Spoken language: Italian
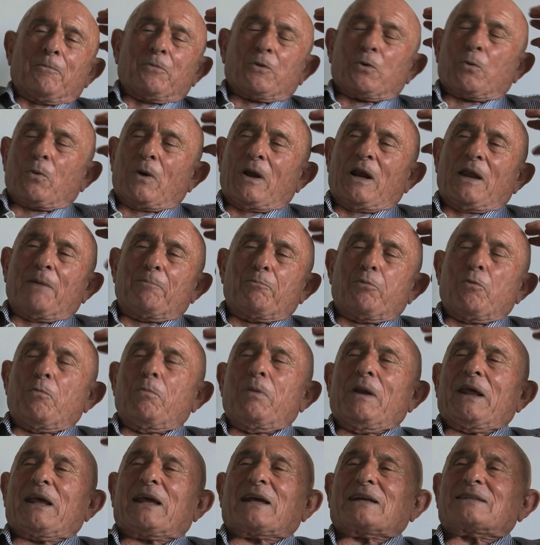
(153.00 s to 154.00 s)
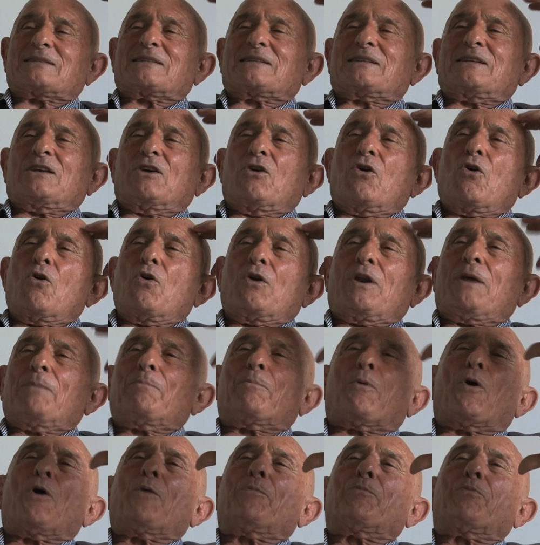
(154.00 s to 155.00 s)
quelle pubblicazioni
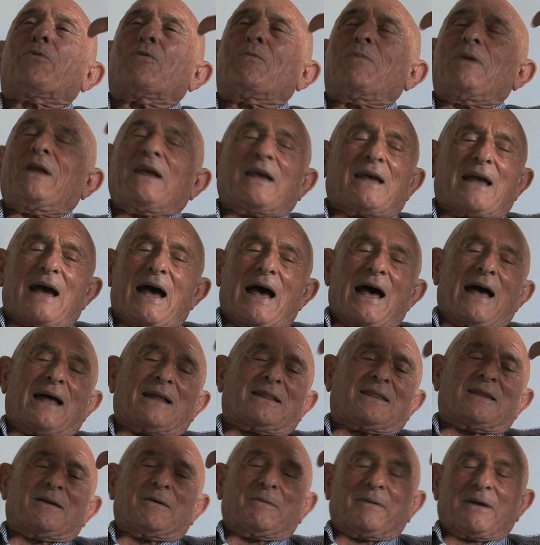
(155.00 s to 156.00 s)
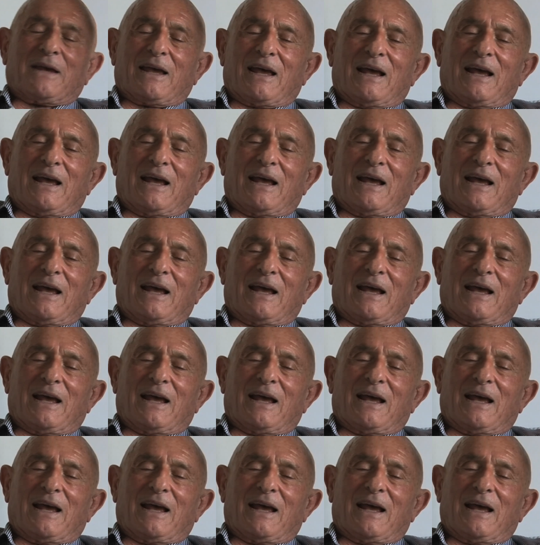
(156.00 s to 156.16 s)
poi pubblicate